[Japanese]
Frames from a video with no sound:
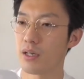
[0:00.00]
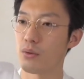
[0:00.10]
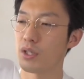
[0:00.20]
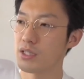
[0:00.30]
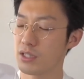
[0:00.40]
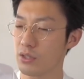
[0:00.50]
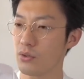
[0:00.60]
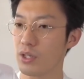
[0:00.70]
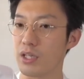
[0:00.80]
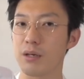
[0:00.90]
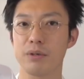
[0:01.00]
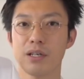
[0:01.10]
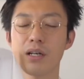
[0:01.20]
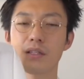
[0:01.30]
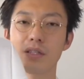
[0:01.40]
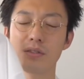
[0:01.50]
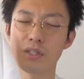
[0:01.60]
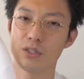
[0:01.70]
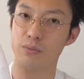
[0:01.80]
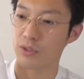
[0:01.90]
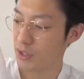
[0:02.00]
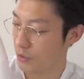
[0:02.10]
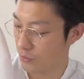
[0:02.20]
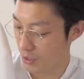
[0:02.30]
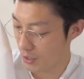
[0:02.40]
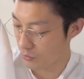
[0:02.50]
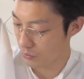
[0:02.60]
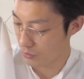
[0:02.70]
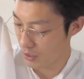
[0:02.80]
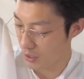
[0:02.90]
え同じ色をね何枚か買ってるって人も聞くのでこのね